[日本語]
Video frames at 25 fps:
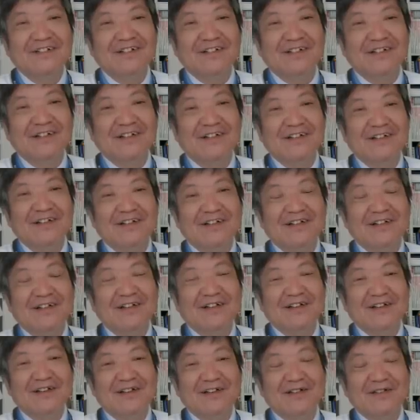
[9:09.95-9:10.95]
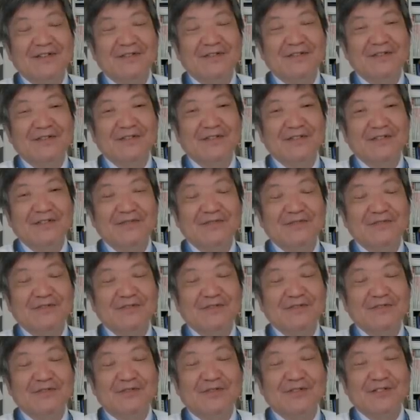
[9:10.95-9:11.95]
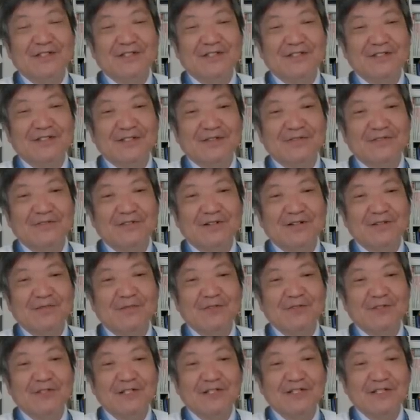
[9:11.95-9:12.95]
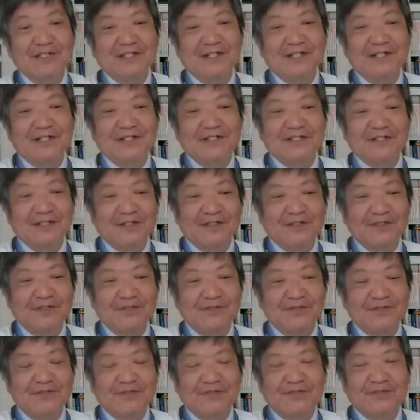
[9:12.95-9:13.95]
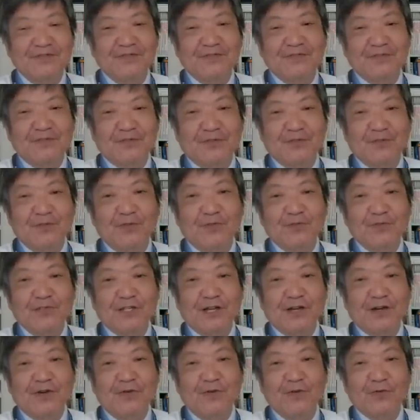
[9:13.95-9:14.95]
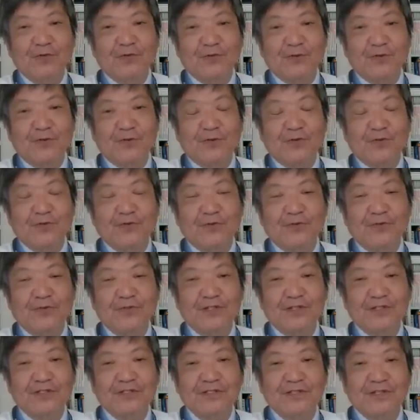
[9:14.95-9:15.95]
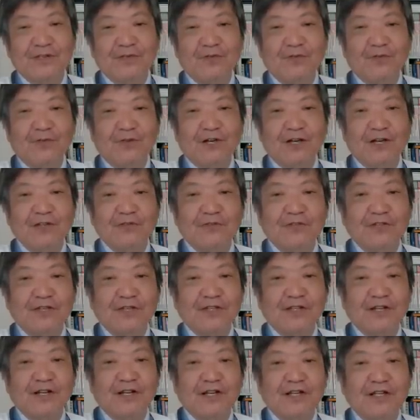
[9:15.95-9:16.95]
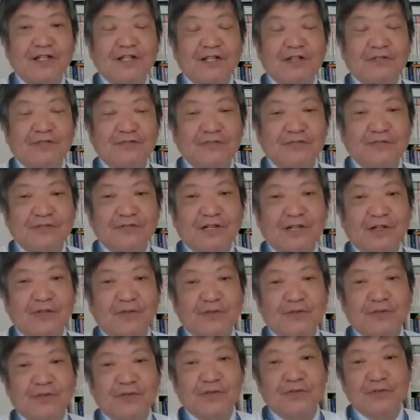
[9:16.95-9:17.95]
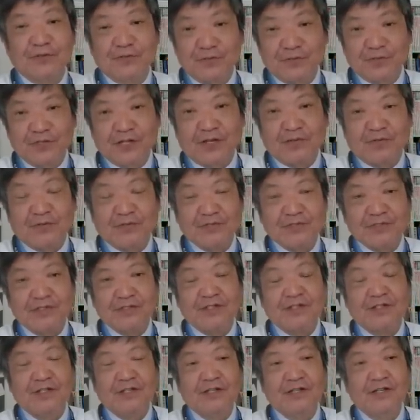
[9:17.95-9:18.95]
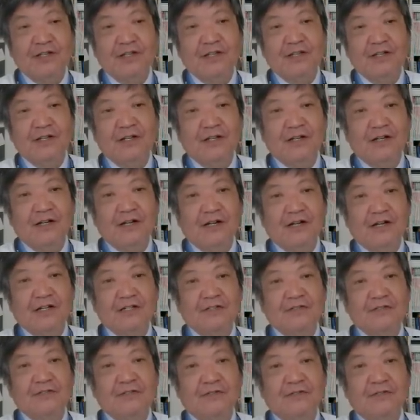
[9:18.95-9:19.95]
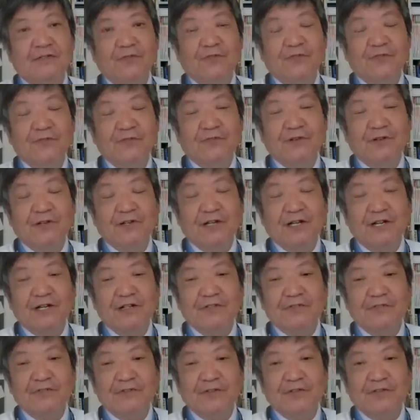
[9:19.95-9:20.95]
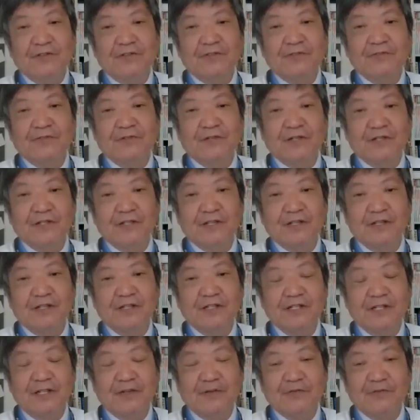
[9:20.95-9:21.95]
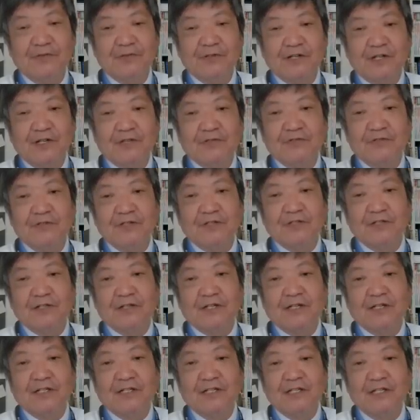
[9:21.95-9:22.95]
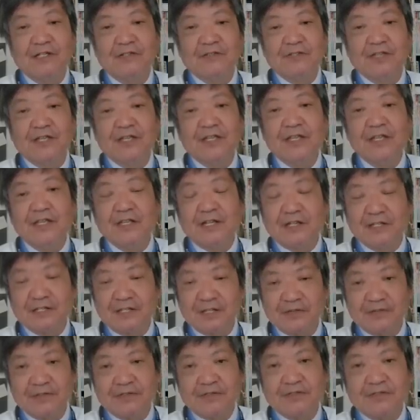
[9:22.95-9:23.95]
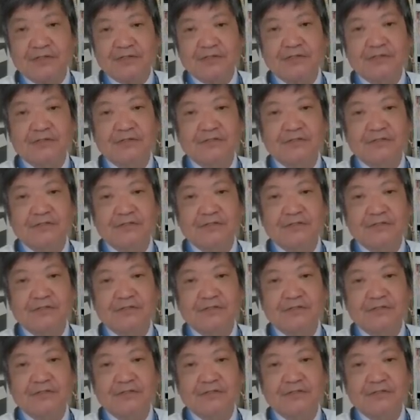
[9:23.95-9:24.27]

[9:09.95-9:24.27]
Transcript: えー、いつも言う通りですねこれがもしかしたらですね中国の共産王朝のですね崩壊のきっかけになる可能性は十分にあります。あの王朝が変わるときっていうのはね歴代王朝が変わるときって必ず飢饉が来てるんですよ